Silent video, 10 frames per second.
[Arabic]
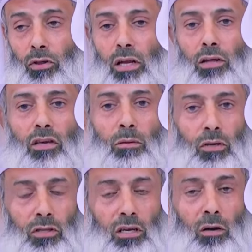
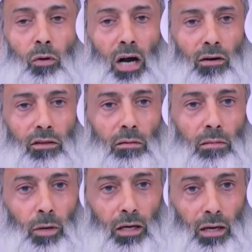مدينه ومحافظه في
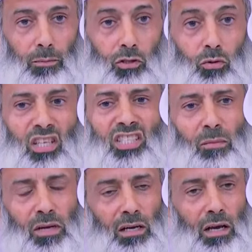المملكه العربيه السعوديه
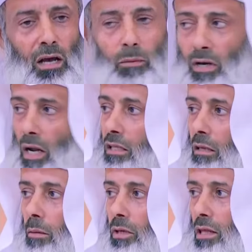جميع مناطق
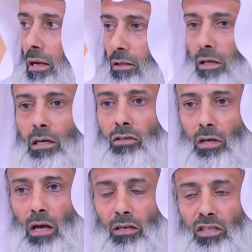المملكه 13
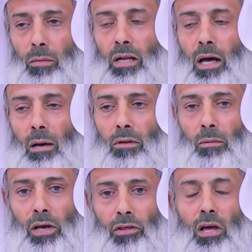شملناها
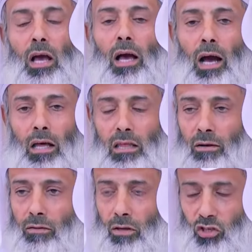بالبحث اخذنا في
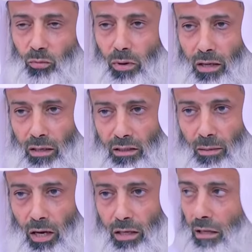الحسبان زي ما
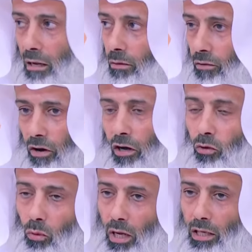قلت لكم الفقد
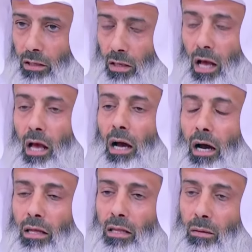والهدر
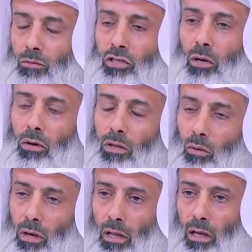اخذنا المستورد
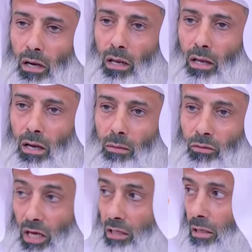
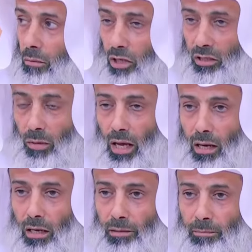والمنتج المنتج
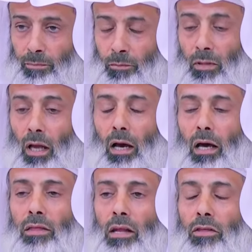المحلي
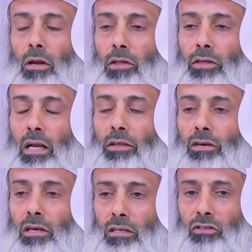واخذنا
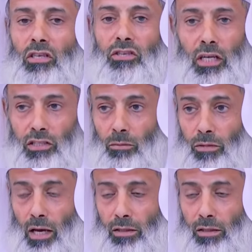33 سلسله امداد